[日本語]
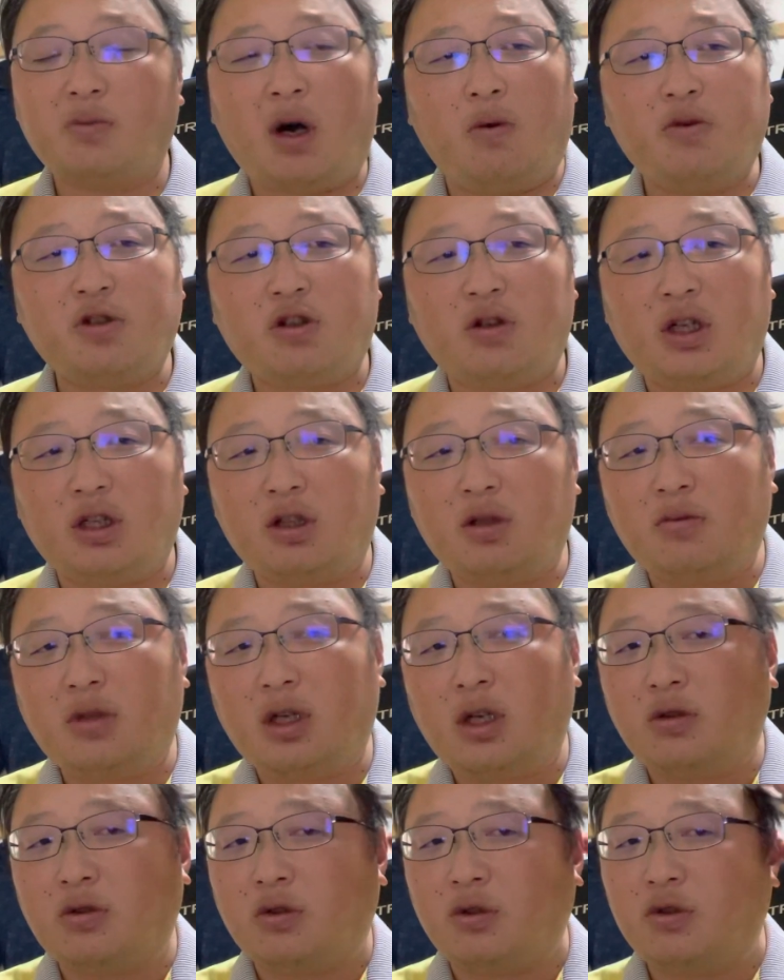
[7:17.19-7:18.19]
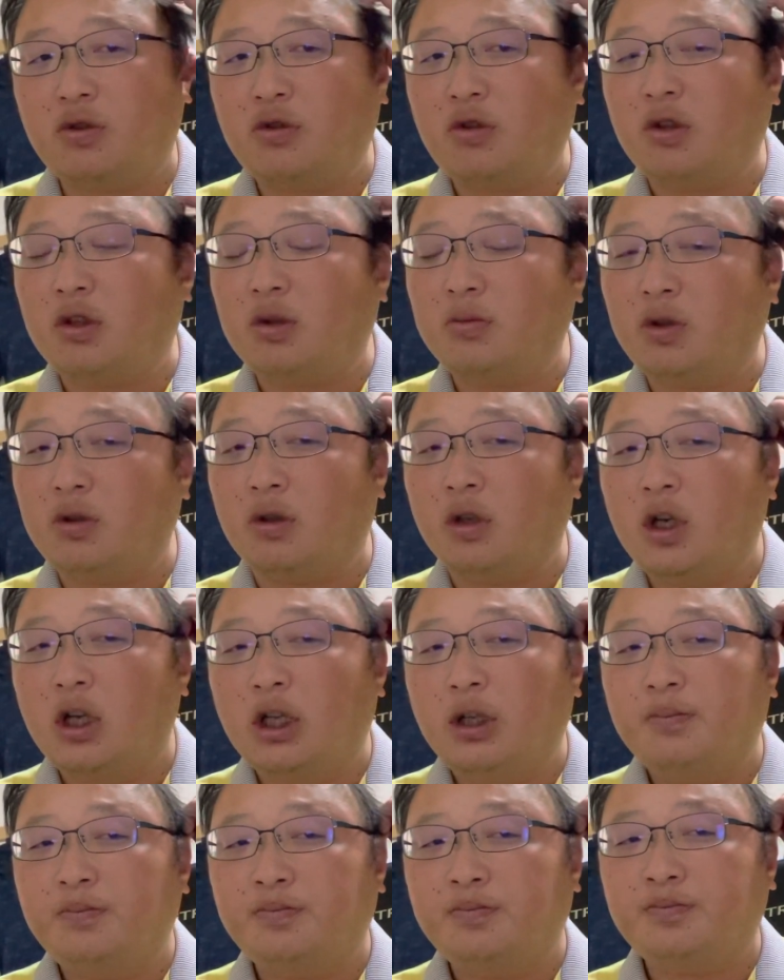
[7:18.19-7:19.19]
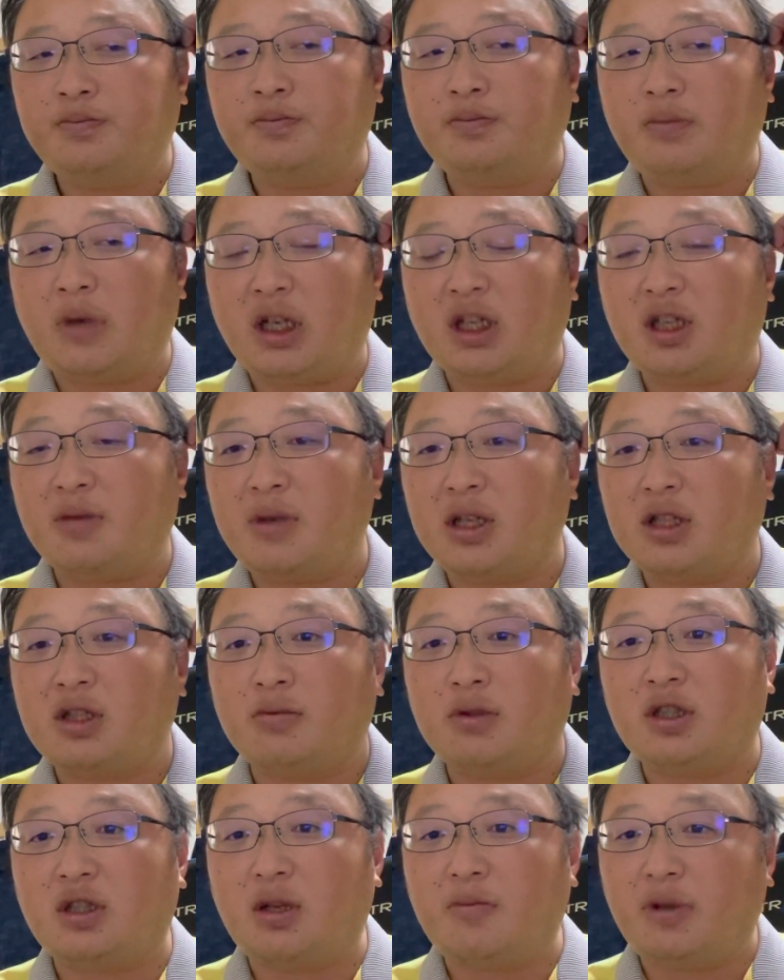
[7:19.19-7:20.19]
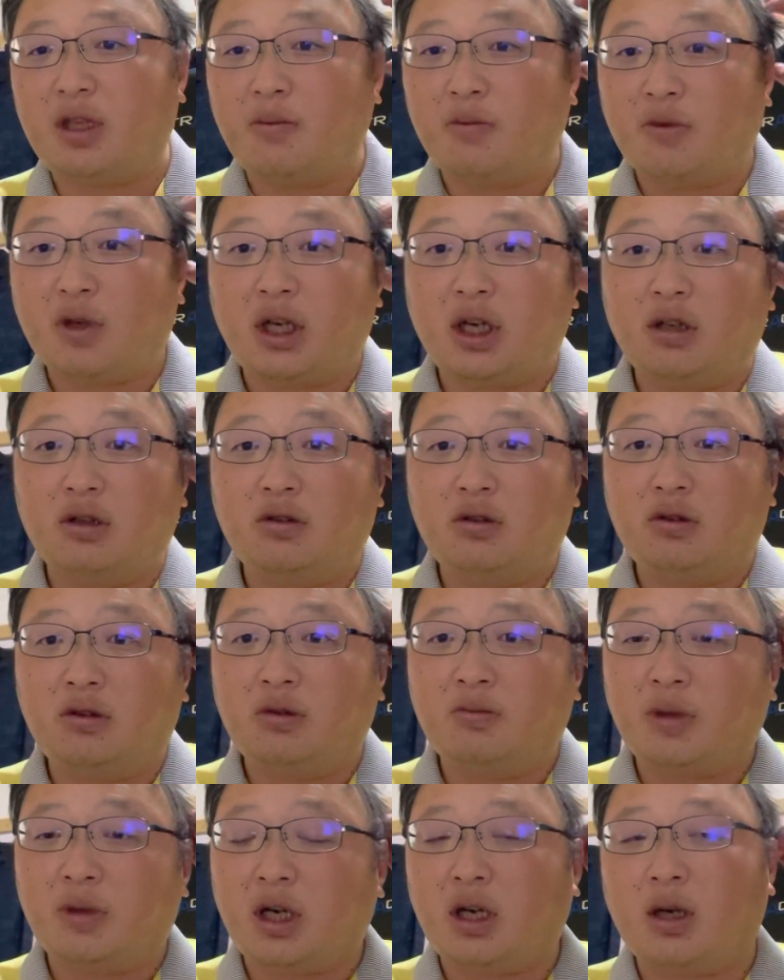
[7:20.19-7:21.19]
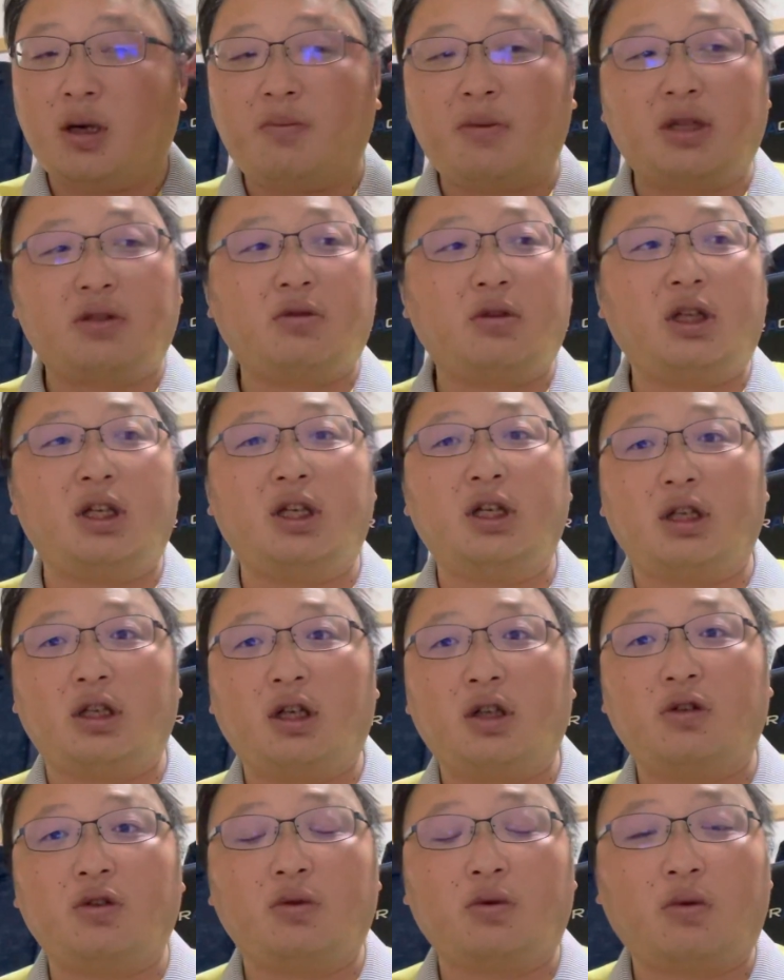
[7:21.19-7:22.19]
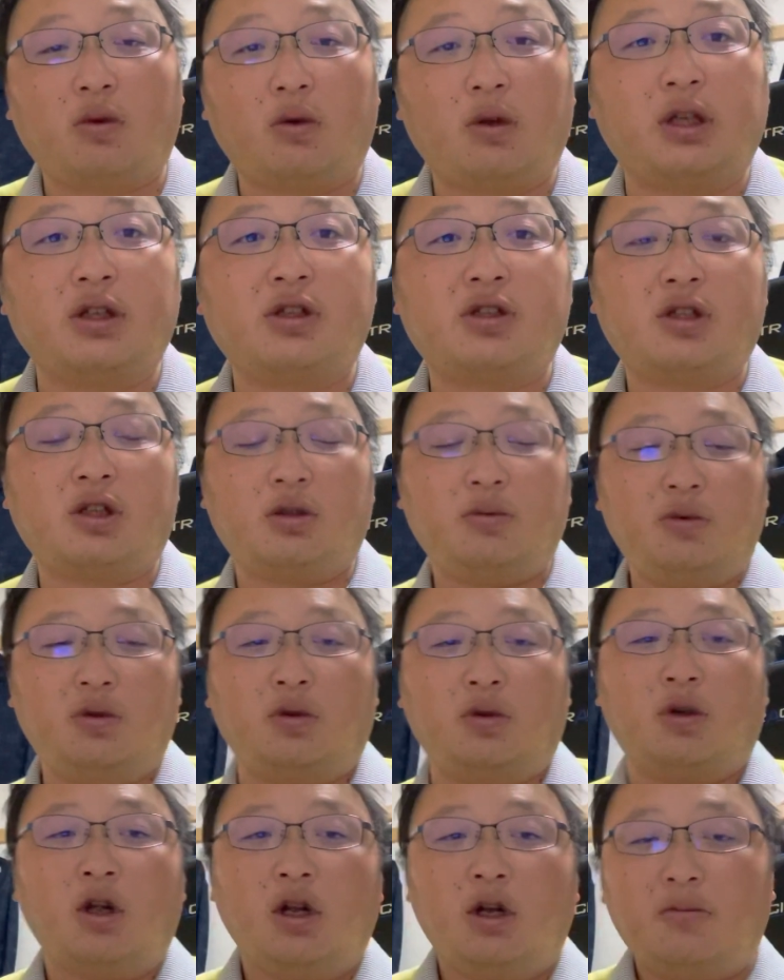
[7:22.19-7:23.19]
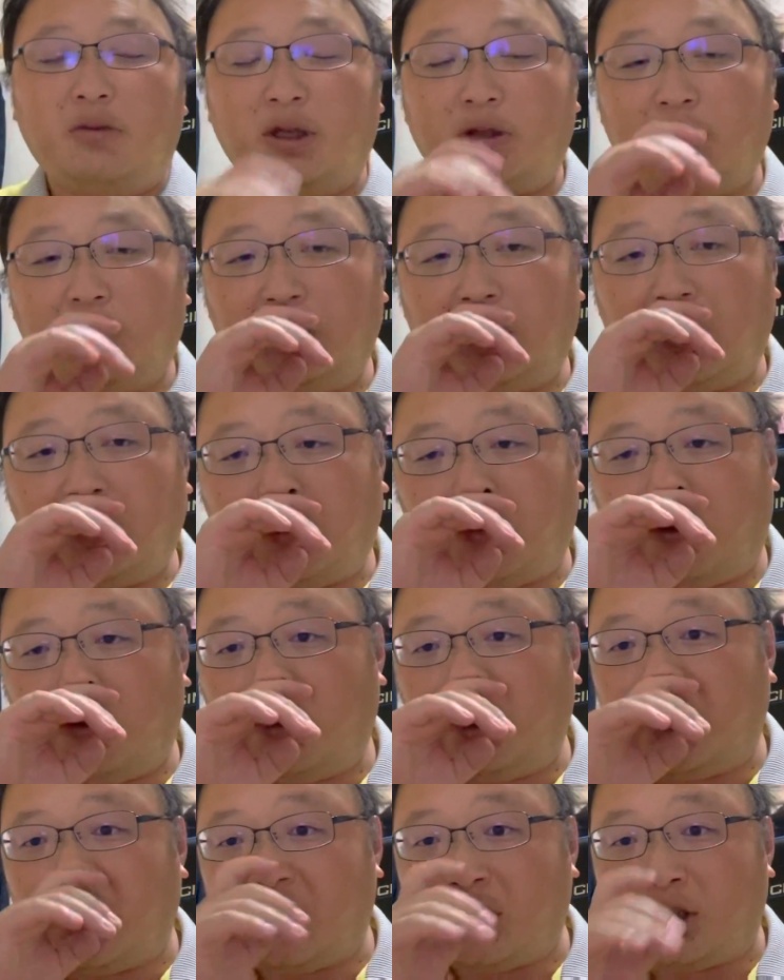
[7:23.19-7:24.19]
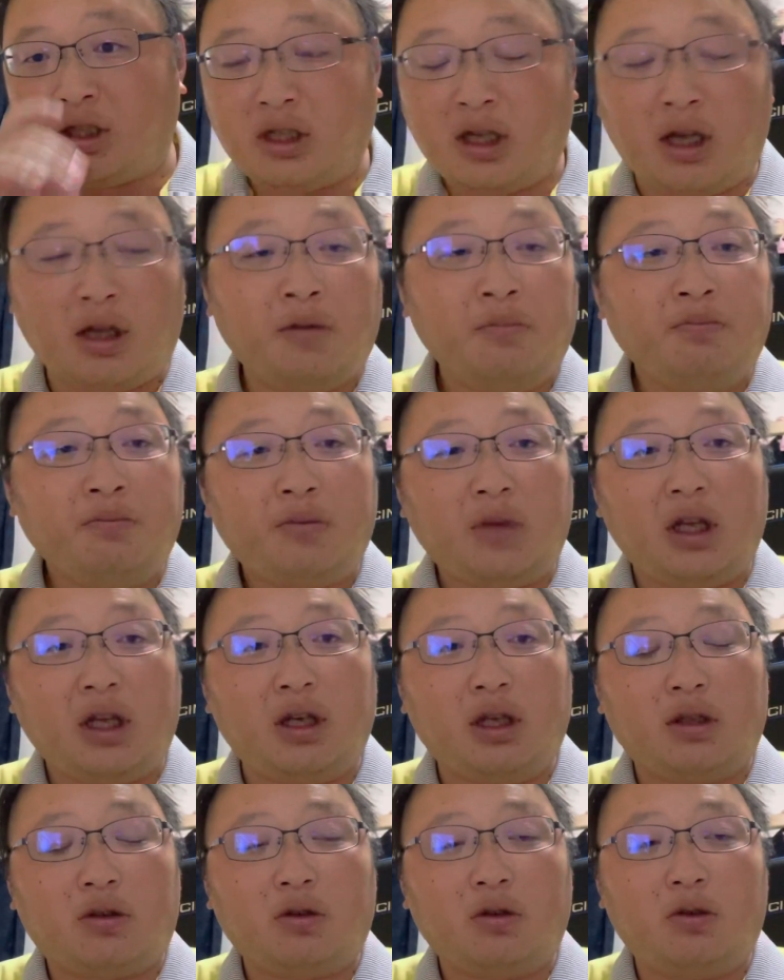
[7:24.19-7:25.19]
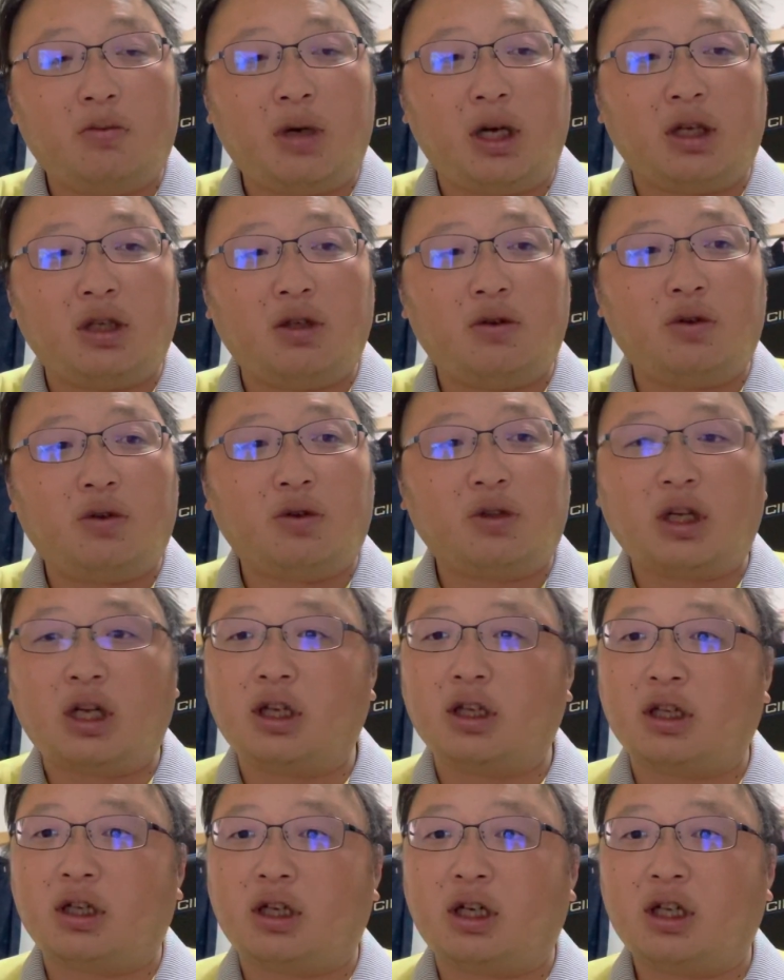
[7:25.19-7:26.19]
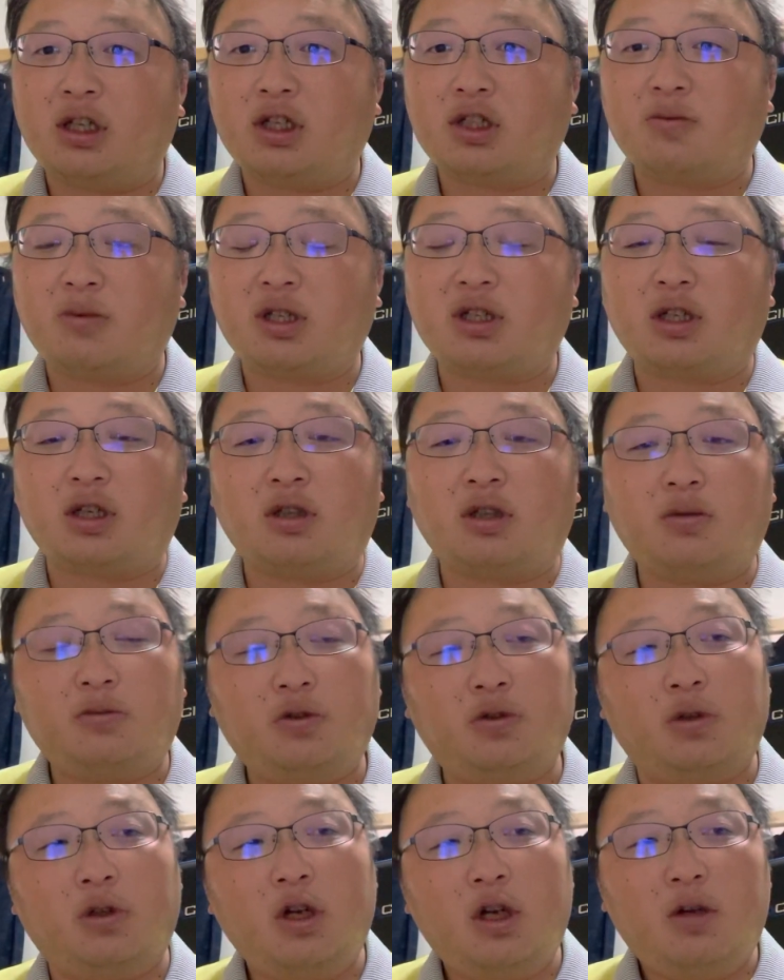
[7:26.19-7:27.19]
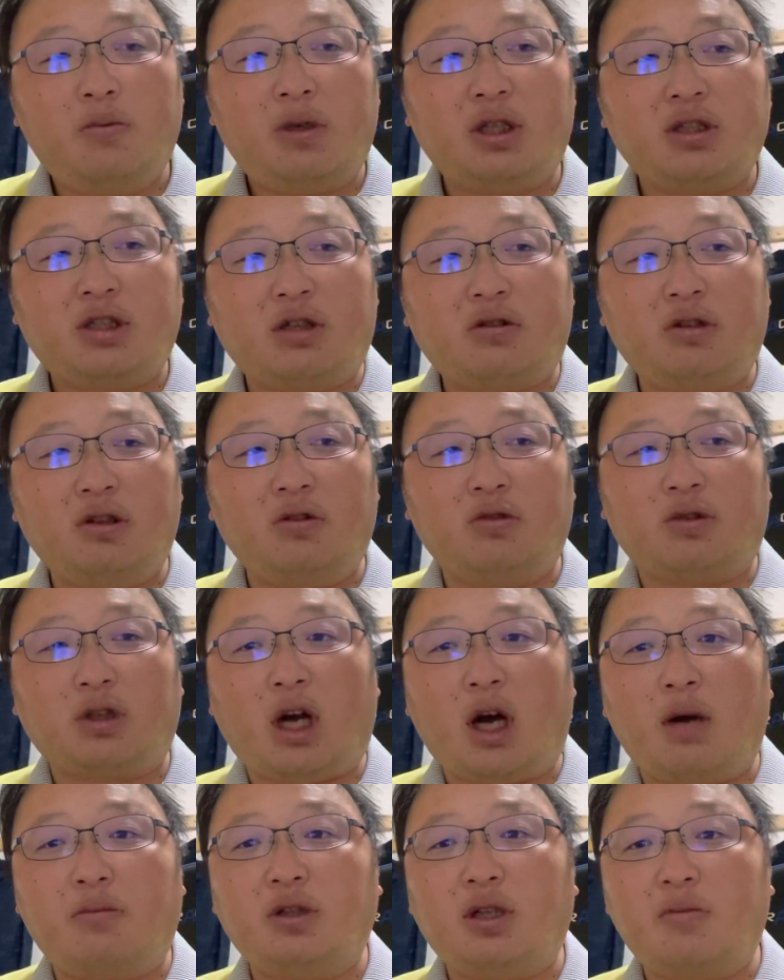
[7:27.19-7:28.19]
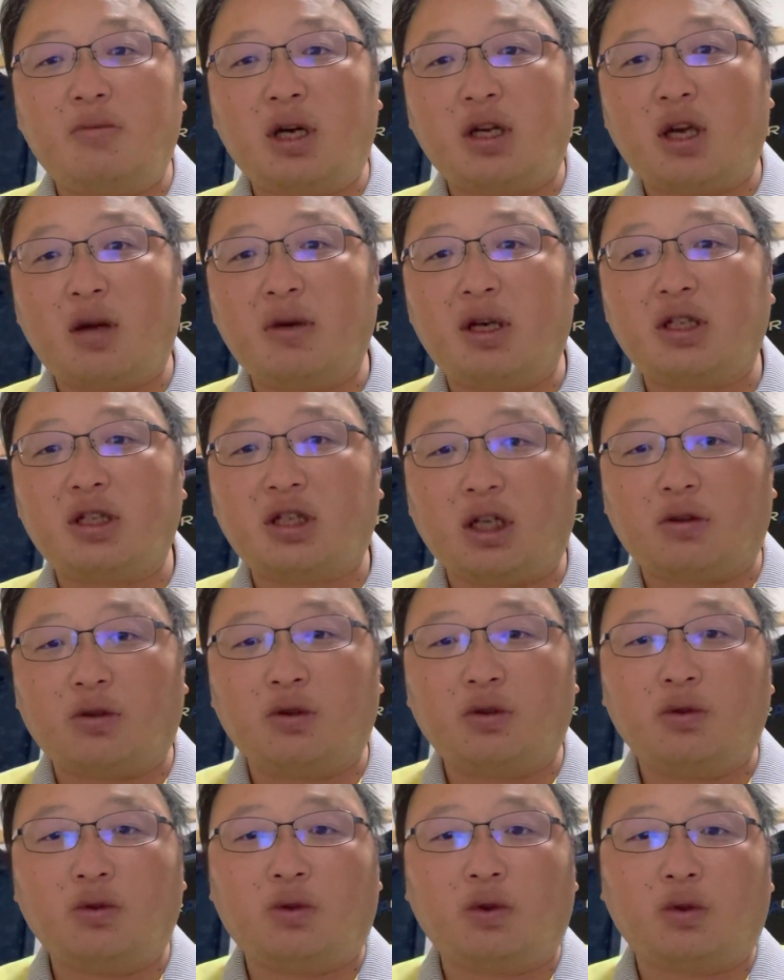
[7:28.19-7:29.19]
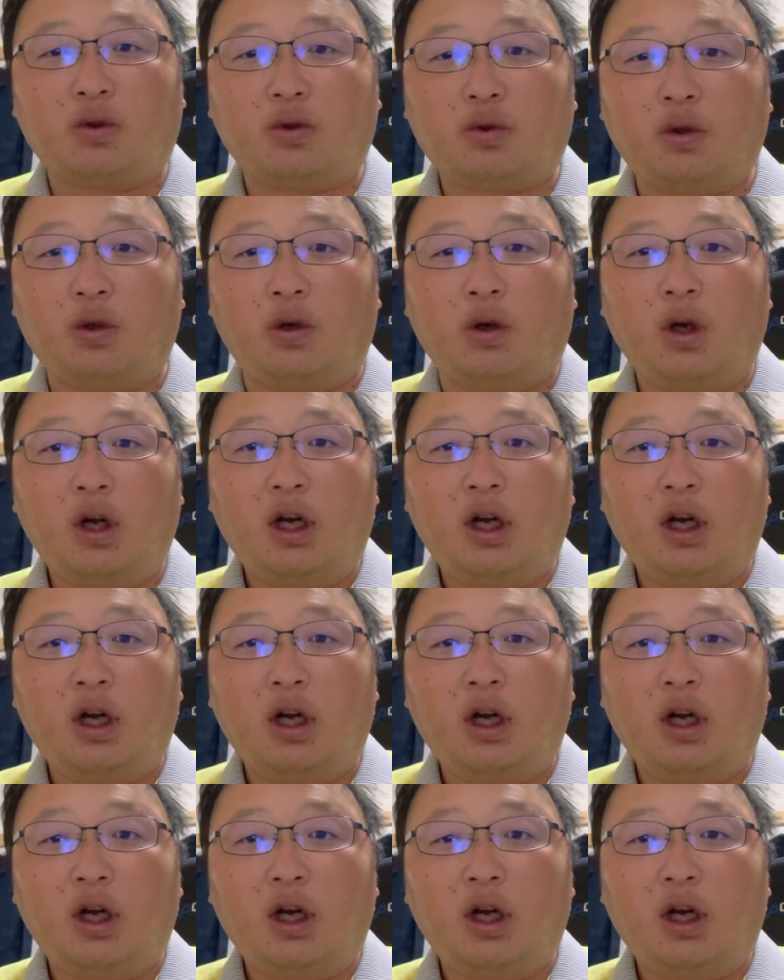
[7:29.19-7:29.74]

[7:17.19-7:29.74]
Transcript: まあ、面白がってもらうというよりも、うん、まあ、暇つぶしで見てもらえれば、まあ、それでいいかなというところなんですけども、まあ、そういったところでですね、えっ、ー、と、まあ、いろいろダラダラ話しましたけども、まあ、ざっくり言うと株で負けましたということと、